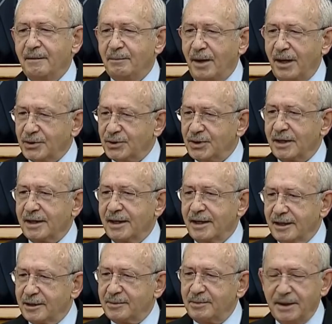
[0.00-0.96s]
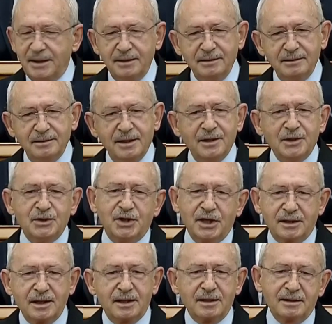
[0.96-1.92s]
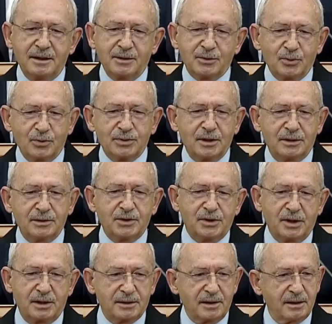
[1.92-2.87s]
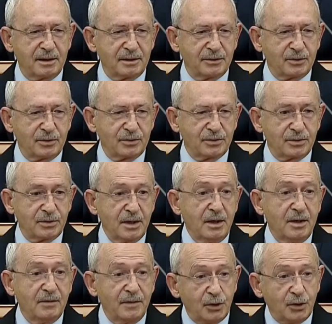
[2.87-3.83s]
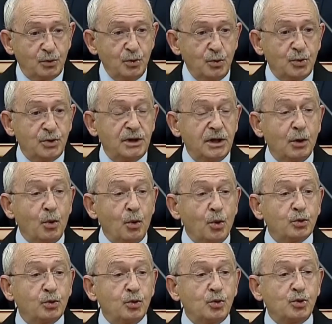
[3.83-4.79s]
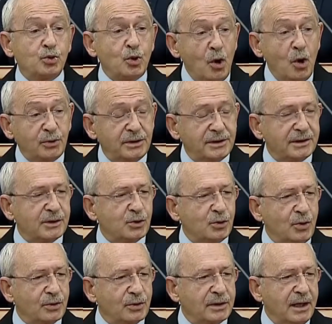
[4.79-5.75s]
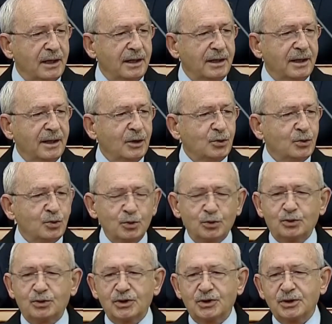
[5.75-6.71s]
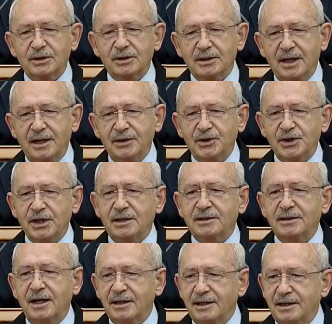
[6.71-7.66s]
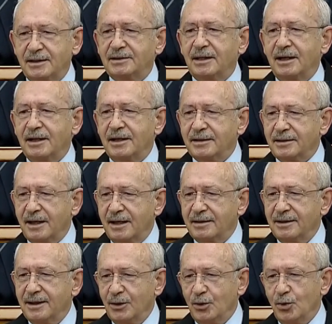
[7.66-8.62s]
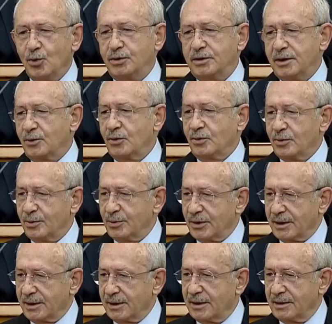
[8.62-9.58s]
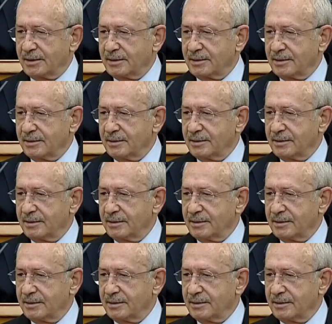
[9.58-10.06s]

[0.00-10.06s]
pancarı, ekmeğin, şekeri nasıl olsa dışarıdan alıyoruz. Ve Türkiye 34 yıl sonra yurt dışından şeker ithal eden ülke konumuna geldi.